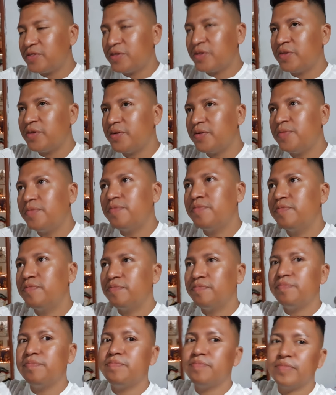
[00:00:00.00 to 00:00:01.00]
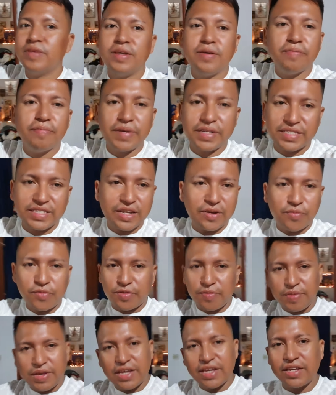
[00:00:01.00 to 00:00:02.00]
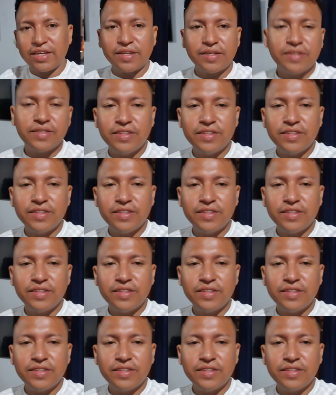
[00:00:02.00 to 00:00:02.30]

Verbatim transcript: todo va a estar muy bien.